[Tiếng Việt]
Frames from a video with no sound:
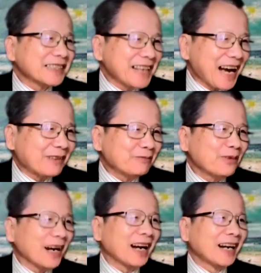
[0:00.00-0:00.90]
Việt
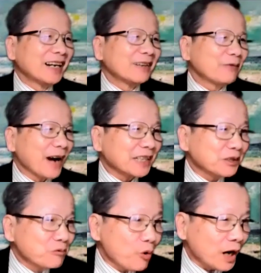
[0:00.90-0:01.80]
Nam và
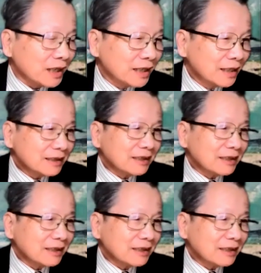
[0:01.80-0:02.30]
và Trung Quốc